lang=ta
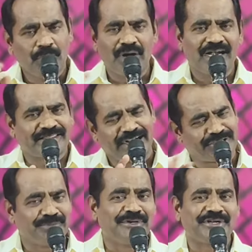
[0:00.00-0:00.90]
உங்கள்
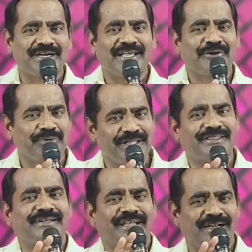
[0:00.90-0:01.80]
தட்டுமுட்டுகளை
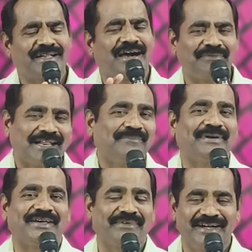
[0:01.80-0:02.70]
குறித்து நீங்கள்
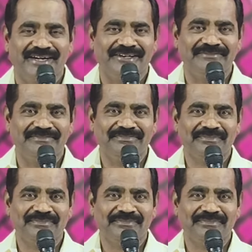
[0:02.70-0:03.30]
கவலைப்பட வேண்டாம்